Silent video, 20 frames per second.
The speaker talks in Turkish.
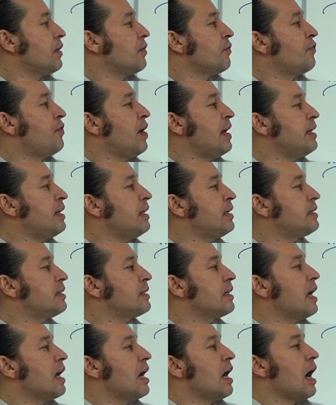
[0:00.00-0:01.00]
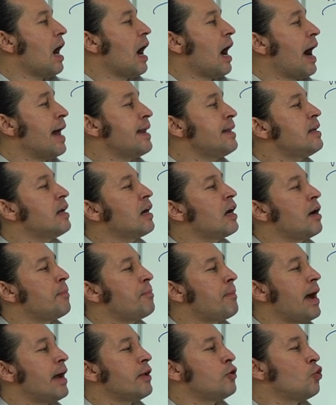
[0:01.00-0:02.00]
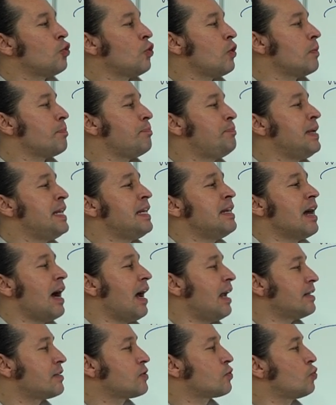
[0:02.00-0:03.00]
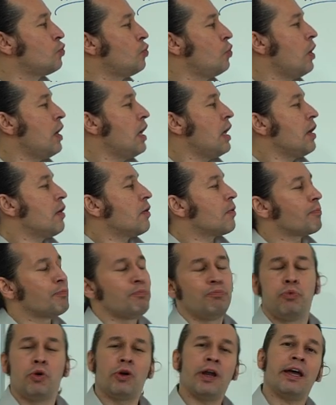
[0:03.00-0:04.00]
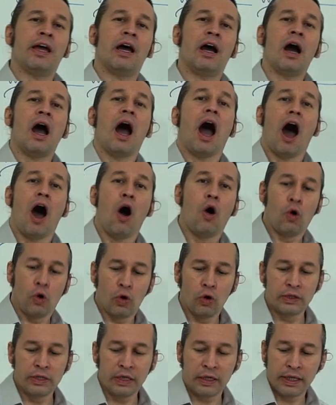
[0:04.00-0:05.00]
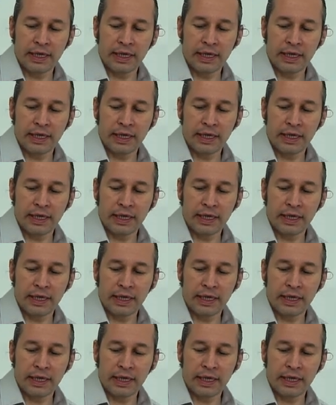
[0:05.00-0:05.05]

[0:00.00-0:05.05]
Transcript: Wenn ich anderer Meinung bin als du Buraya auch'u da